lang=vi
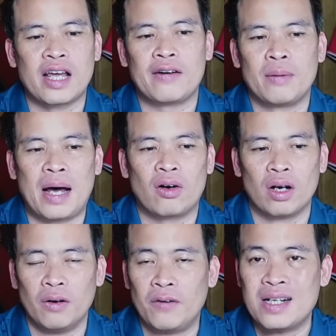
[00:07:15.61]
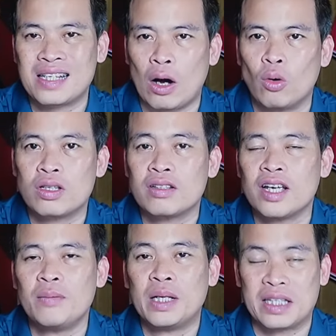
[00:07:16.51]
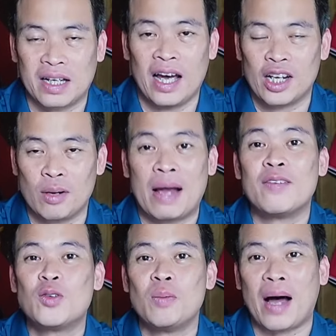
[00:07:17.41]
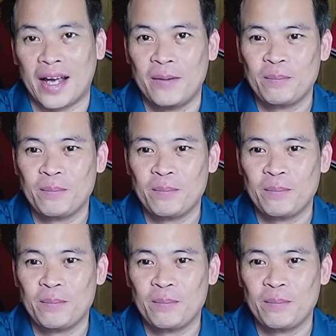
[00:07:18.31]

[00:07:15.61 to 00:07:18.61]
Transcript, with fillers: với các bạn còn ở phần sau của chương trình mình sẽ kể cho các bạn về chuyến bay